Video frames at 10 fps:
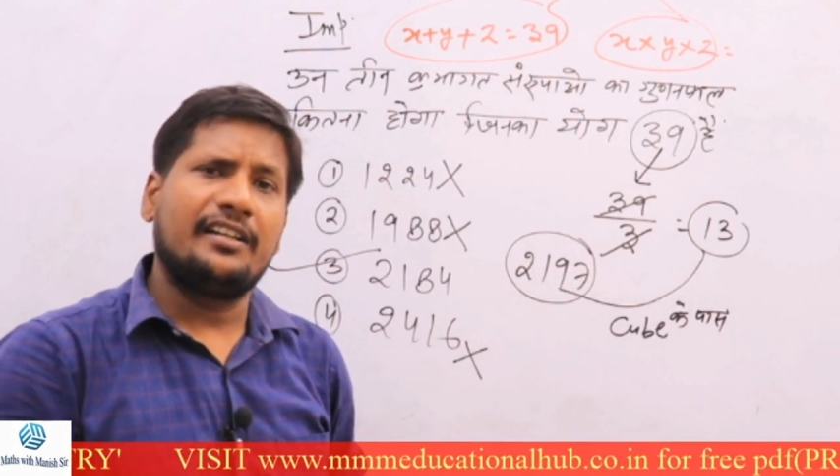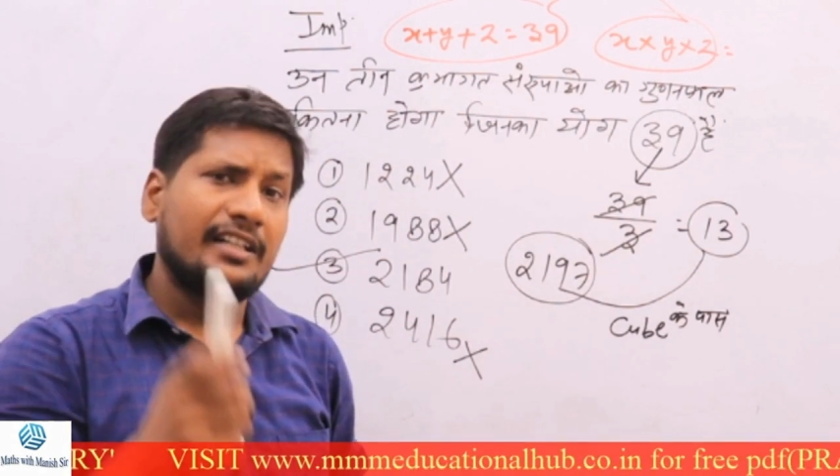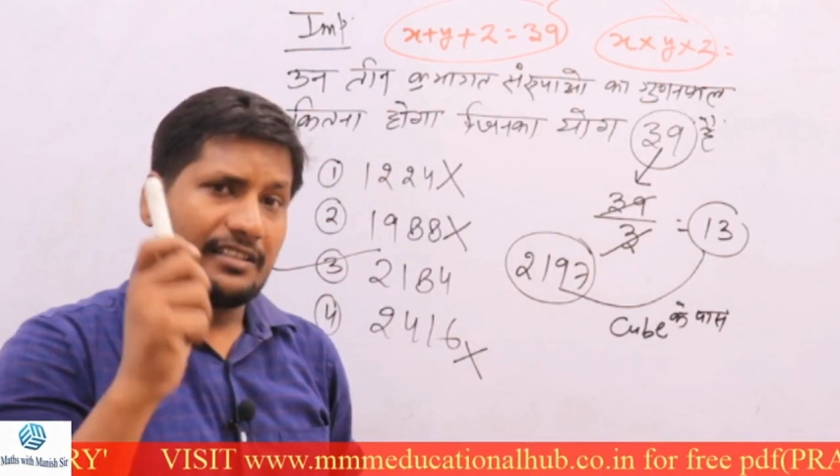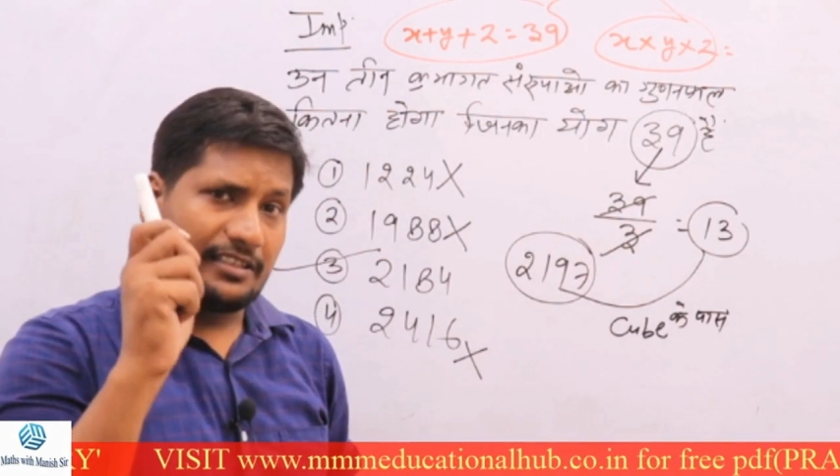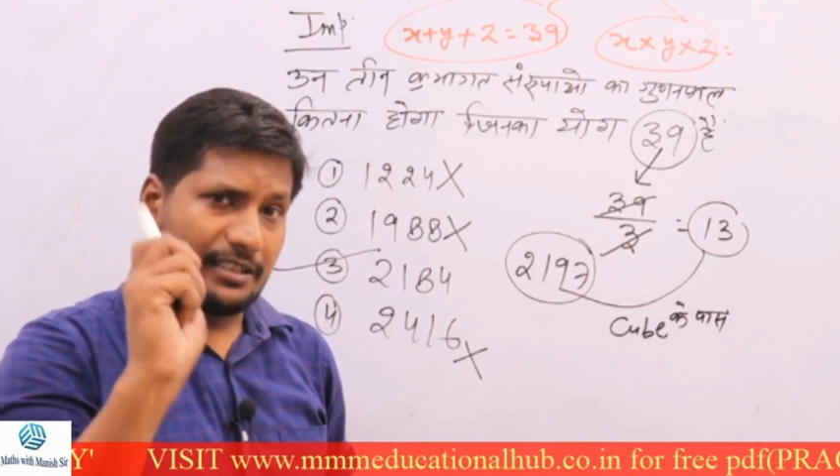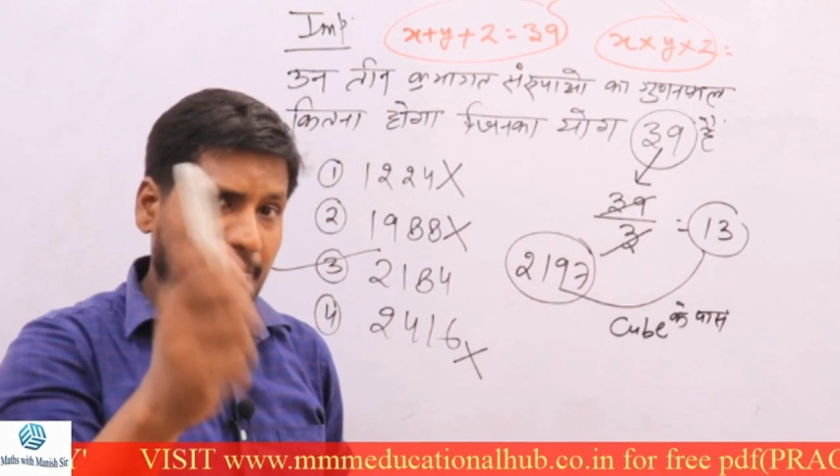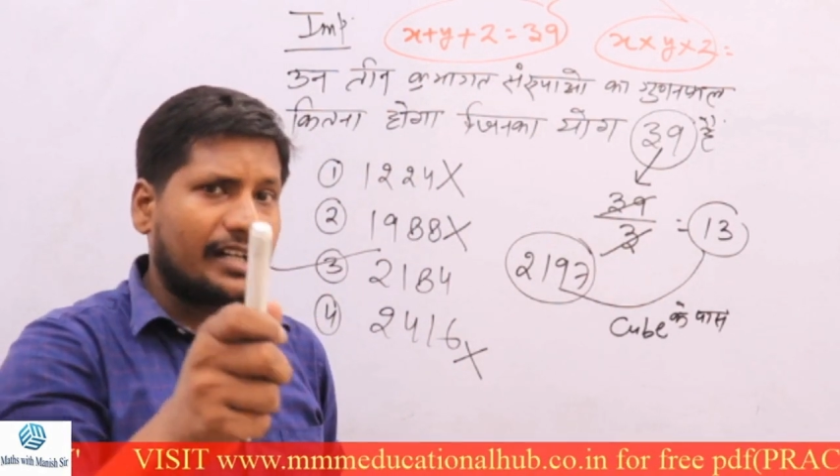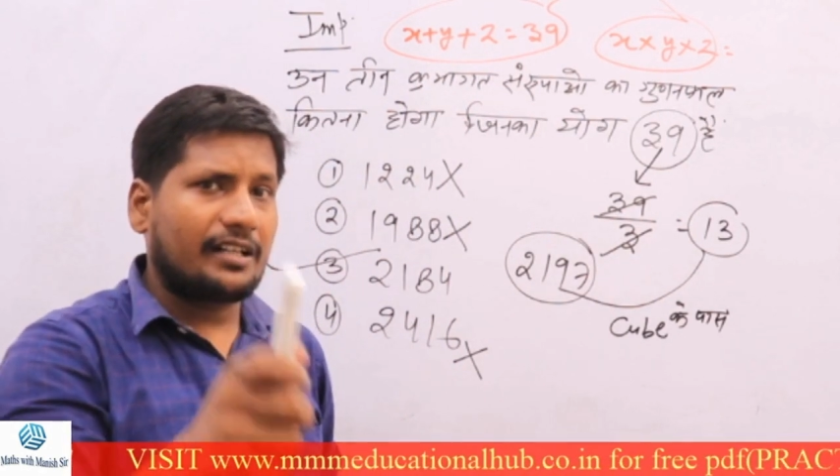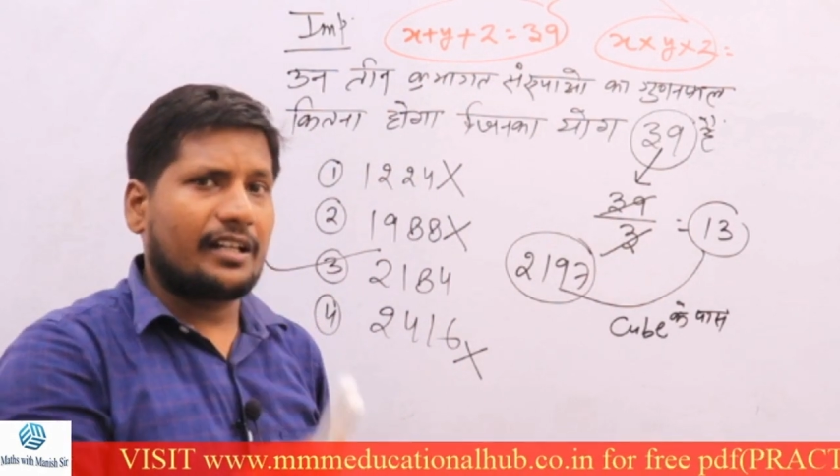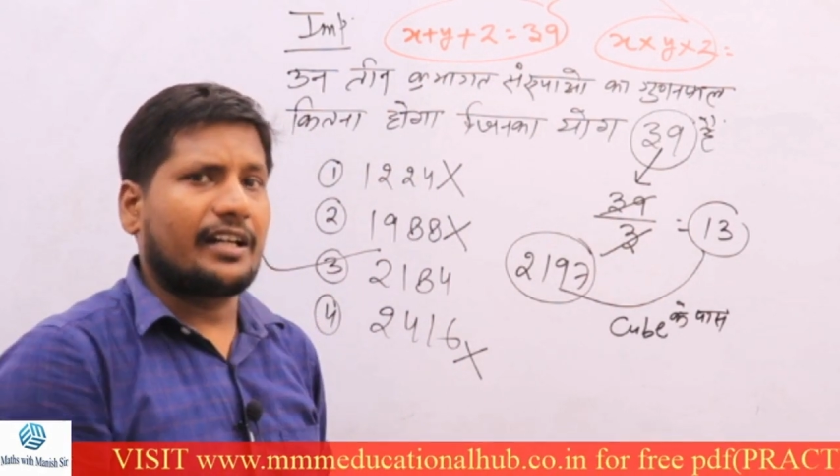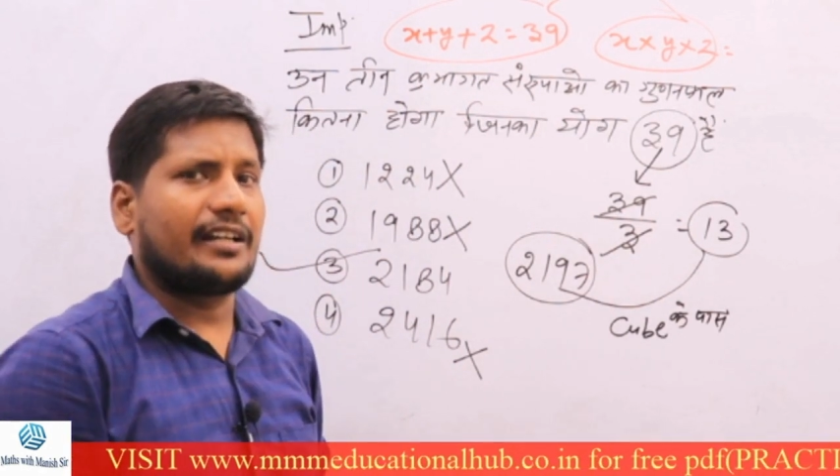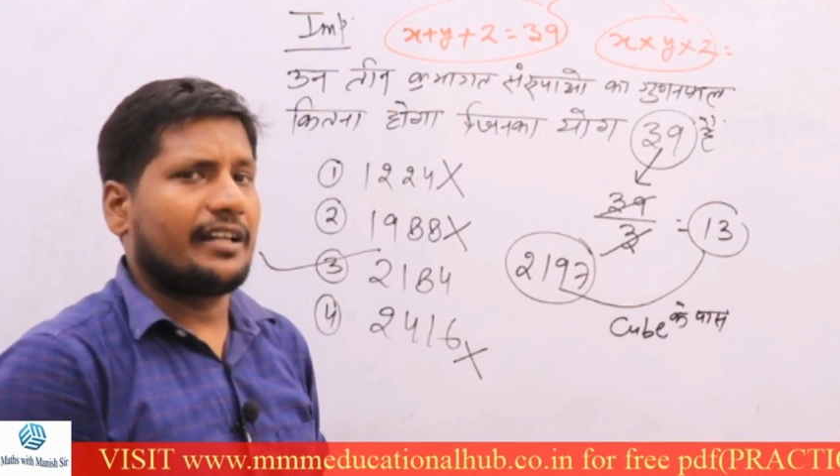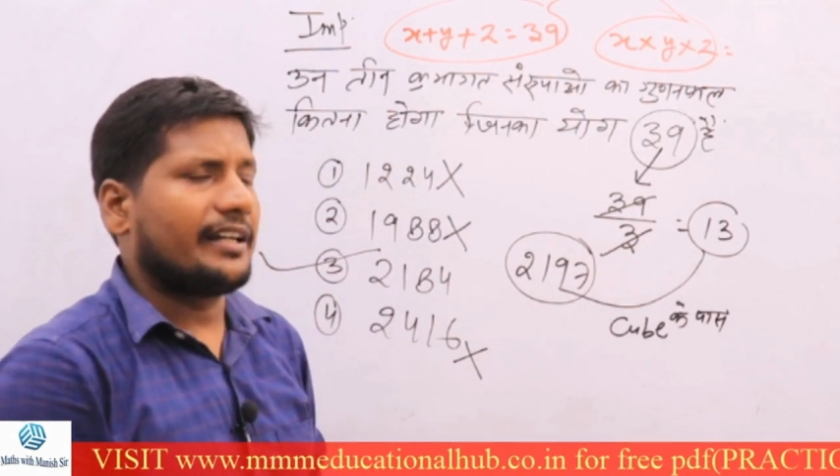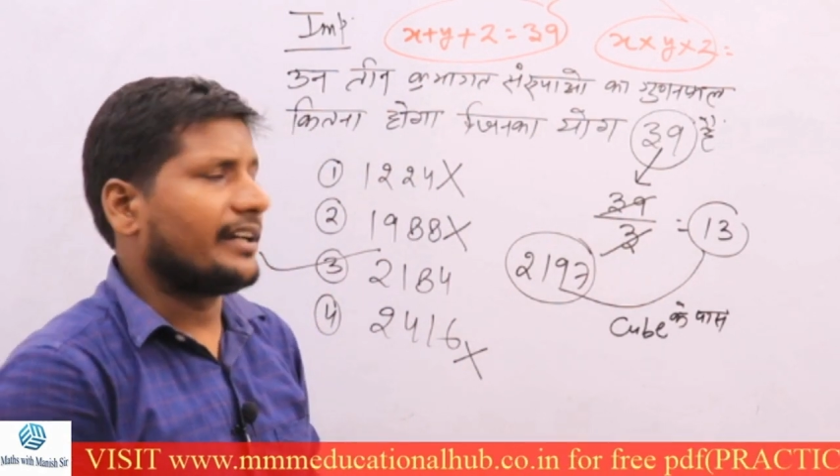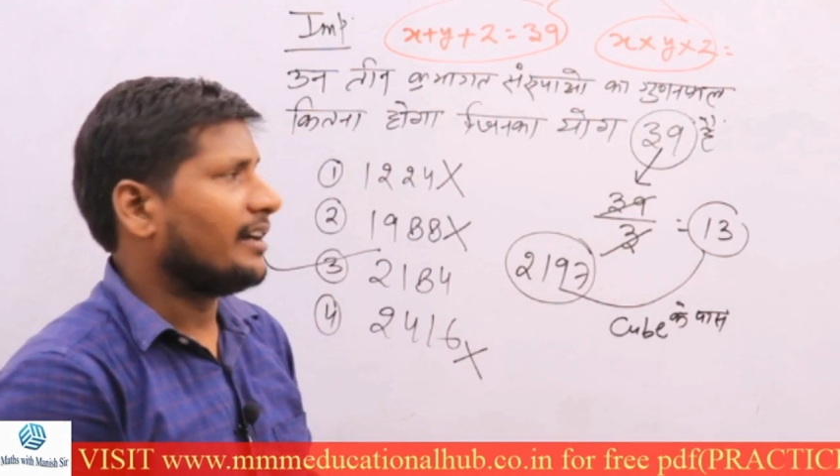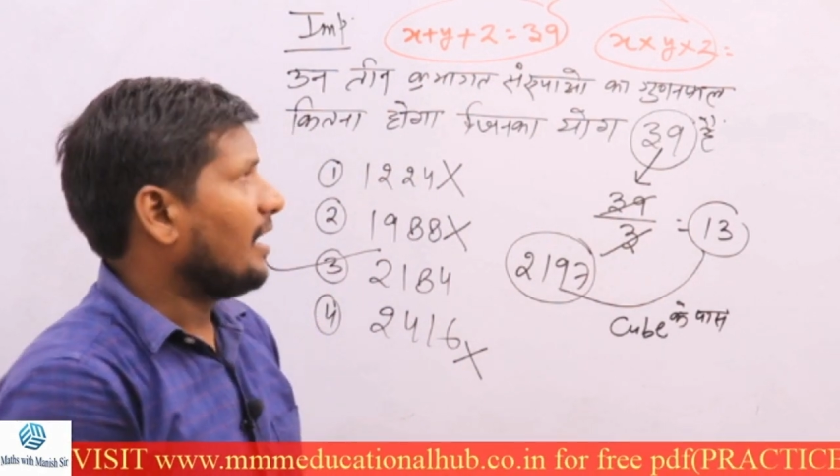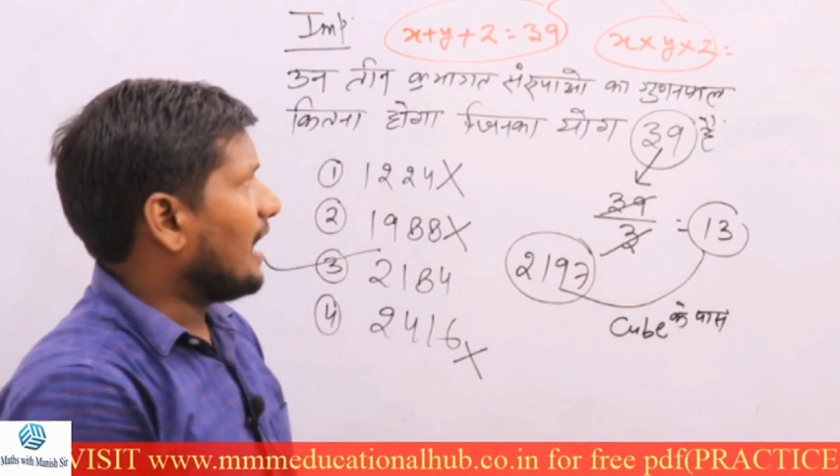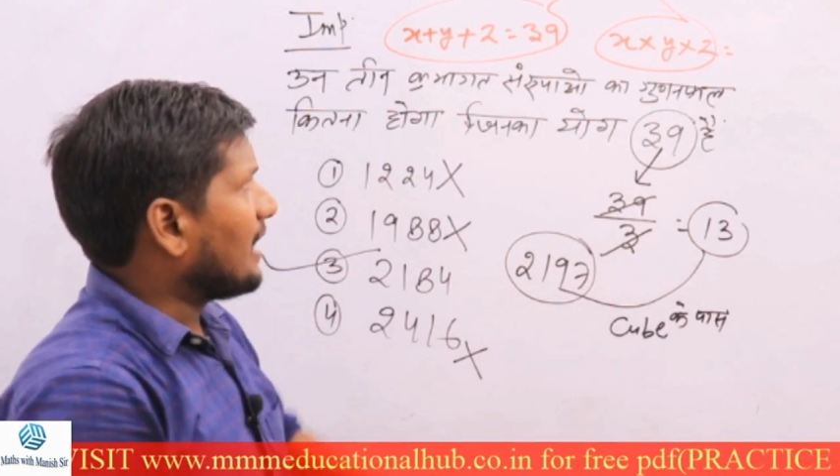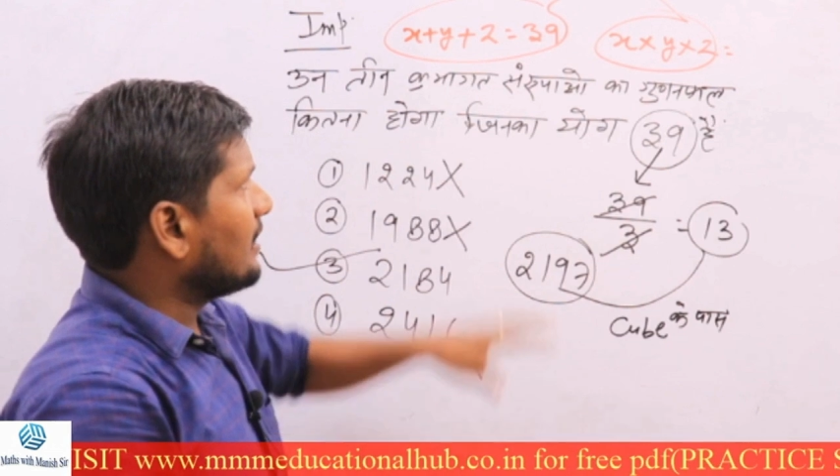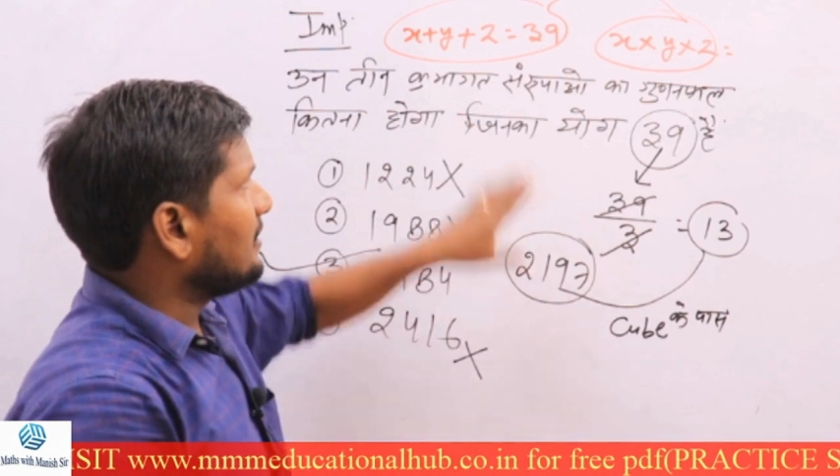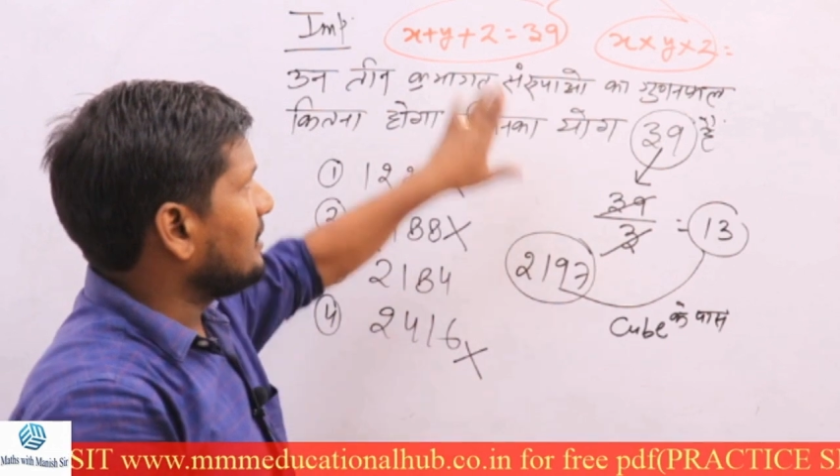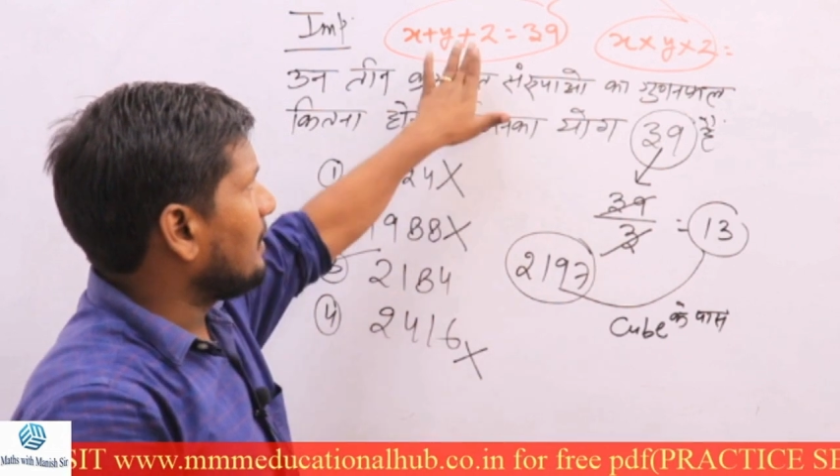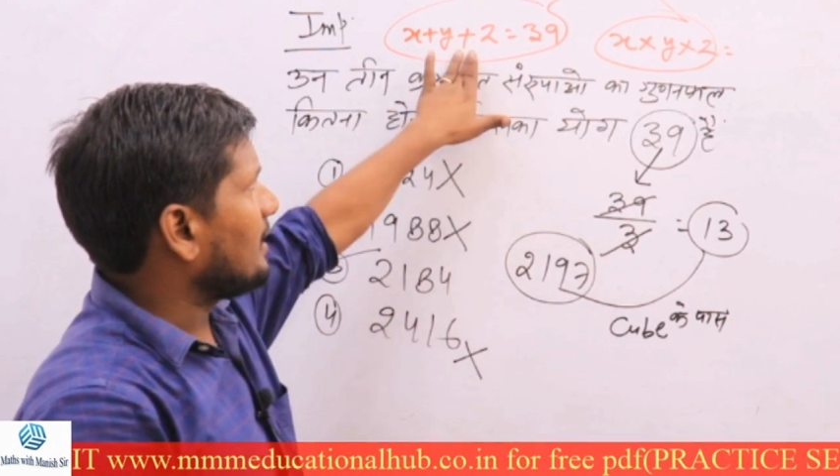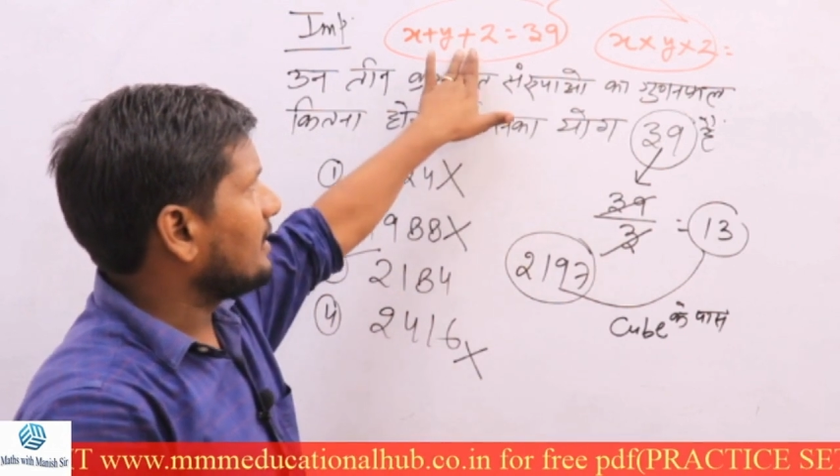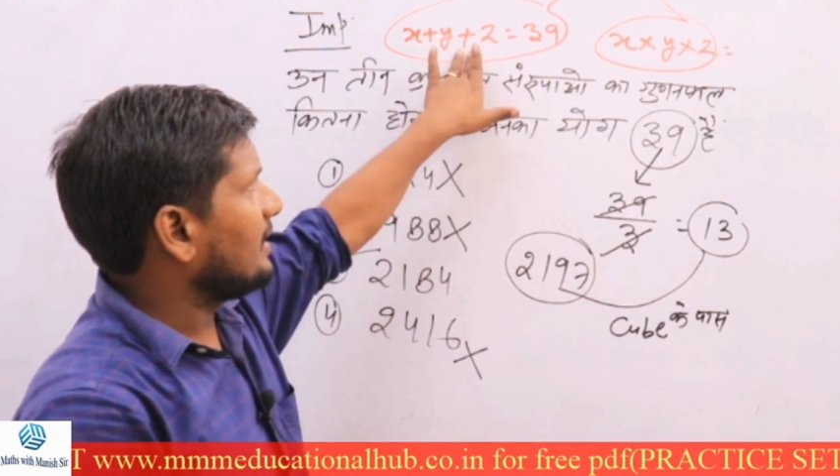दिमाग लगाना है अगर दिमाग नहीं